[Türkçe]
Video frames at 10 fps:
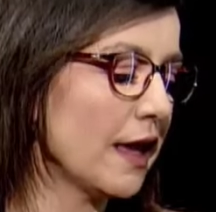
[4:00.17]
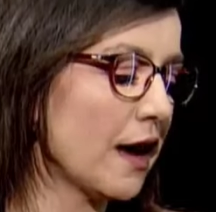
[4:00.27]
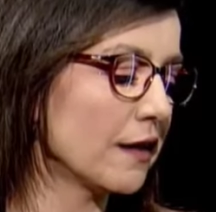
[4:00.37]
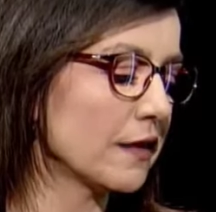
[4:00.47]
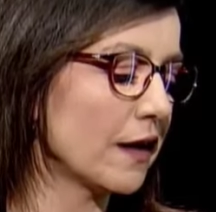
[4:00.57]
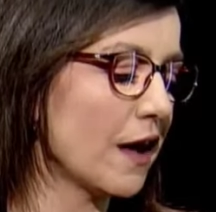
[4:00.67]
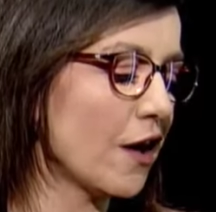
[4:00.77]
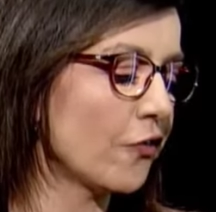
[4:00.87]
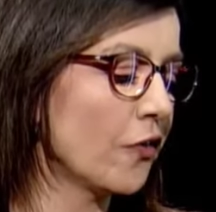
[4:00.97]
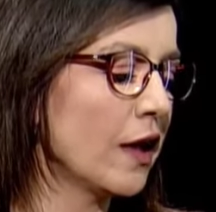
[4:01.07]
diğer
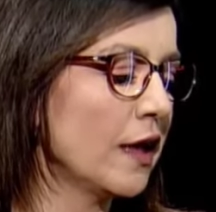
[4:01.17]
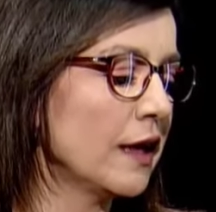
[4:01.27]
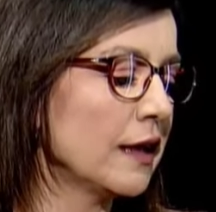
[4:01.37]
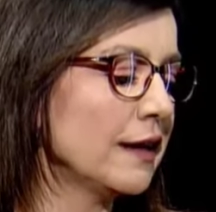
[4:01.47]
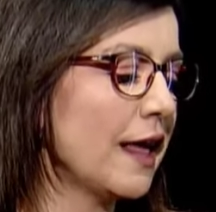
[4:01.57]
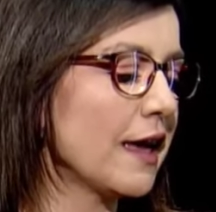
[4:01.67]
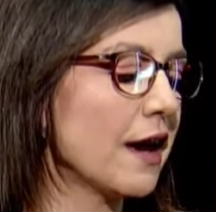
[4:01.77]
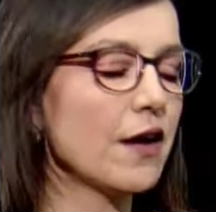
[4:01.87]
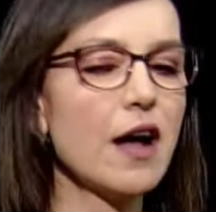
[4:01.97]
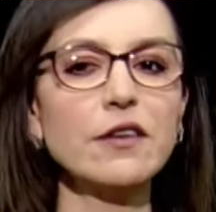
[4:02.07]
taraf ne
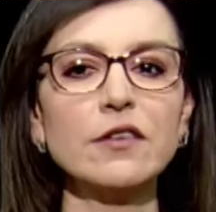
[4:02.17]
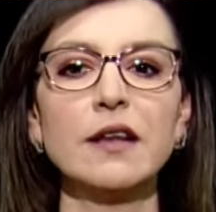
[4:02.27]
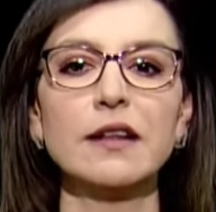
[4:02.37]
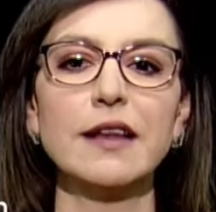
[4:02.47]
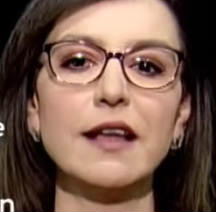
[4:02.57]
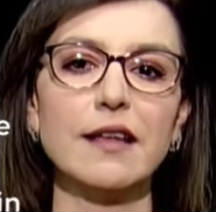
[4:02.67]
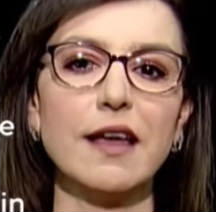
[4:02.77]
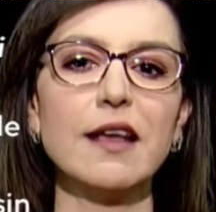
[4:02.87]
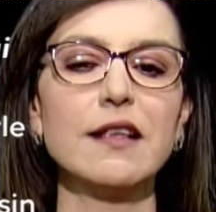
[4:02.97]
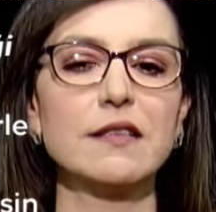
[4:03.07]
yarar ne
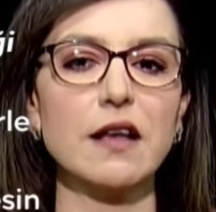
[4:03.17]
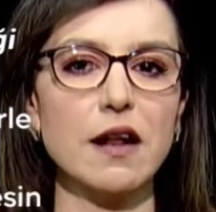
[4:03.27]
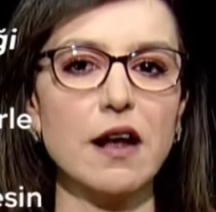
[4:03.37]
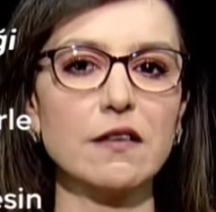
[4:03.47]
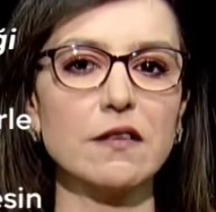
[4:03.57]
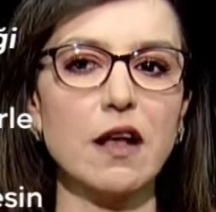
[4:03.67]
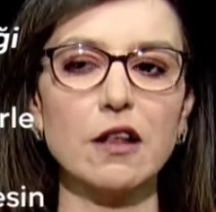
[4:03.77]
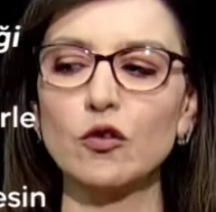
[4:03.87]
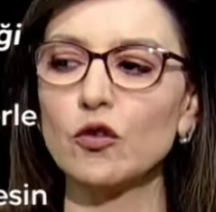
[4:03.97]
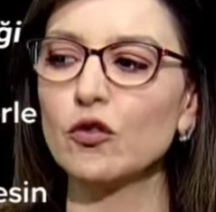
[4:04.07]
de zarar
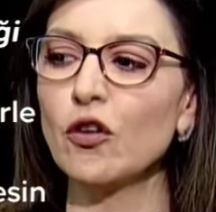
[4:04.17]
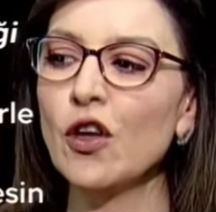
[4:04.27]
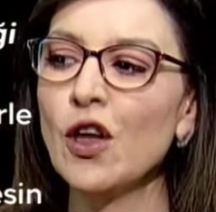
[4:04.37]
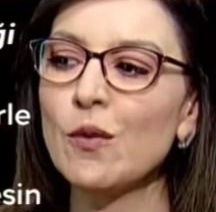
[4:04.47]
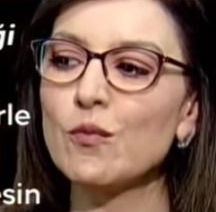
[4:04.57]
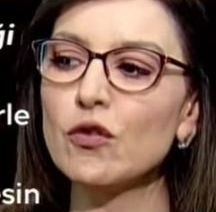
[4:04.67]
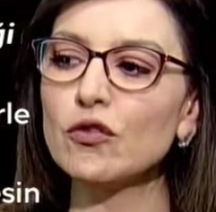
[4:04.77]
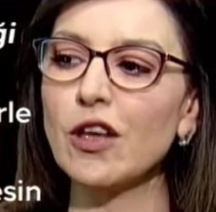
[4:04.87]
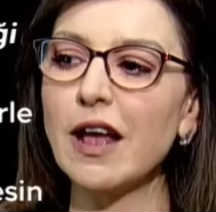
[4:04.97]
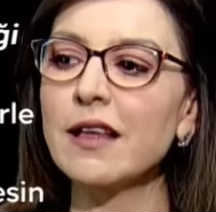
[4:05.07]
sağlıyordu.
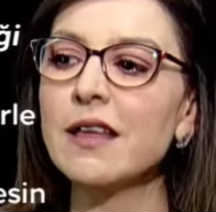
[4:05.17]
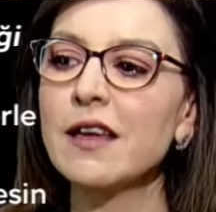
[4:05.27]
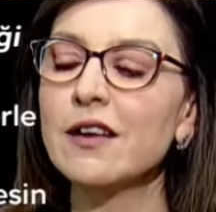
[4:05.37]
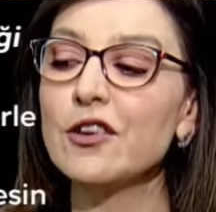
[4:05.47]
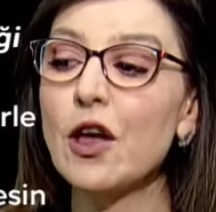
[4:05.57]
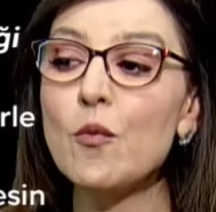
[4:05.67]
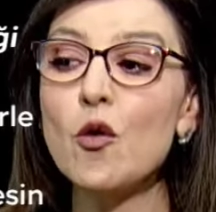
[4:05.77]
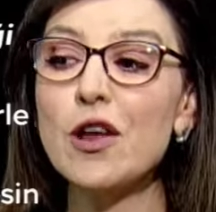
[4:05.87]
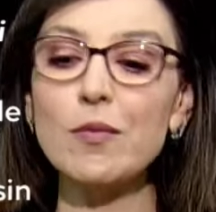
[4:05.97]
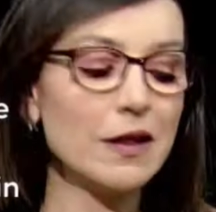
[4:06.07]
Burada
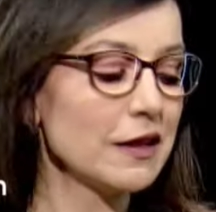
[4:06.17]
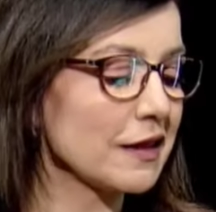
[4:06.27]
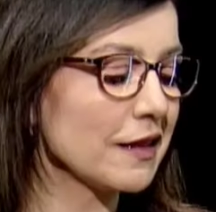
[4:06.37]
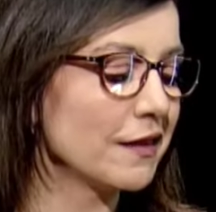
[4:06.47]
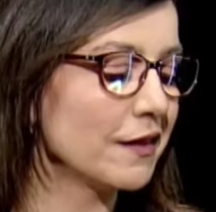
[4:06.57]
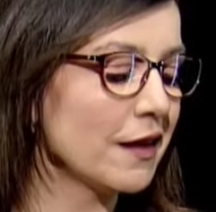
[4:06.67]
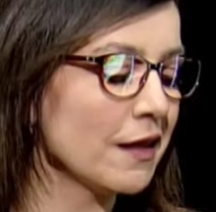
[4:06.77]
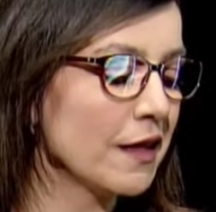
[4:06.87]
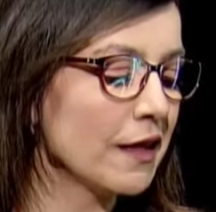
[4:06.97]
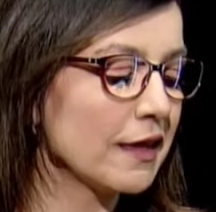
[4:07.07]
remora balıkları
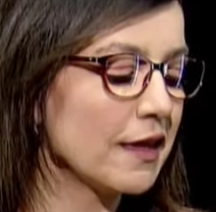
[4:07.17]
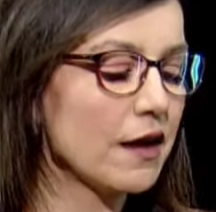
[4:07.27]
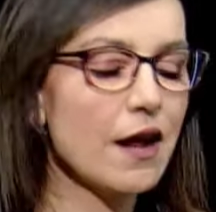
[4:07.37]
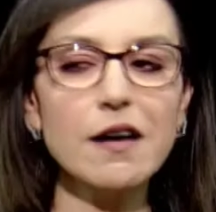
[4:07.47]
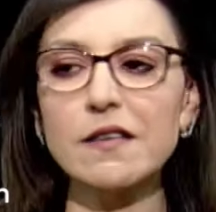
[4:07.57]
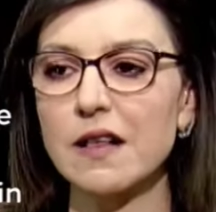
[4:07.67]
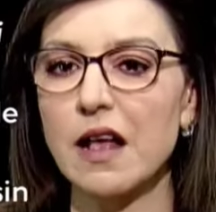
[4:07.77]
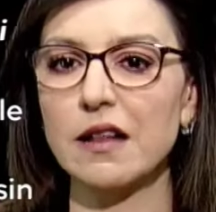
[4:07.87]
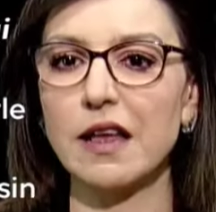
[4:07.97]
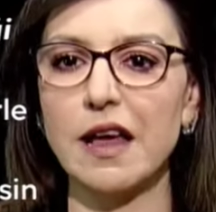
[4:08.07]
yarar
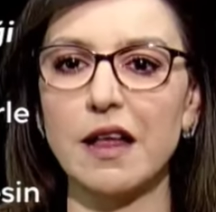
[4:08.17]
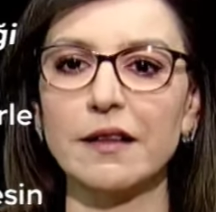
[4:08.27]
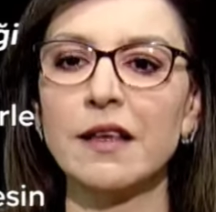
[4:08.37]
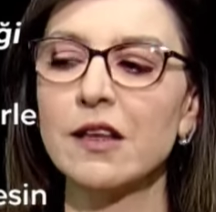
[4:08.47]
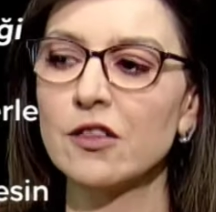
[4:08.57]
sağlayan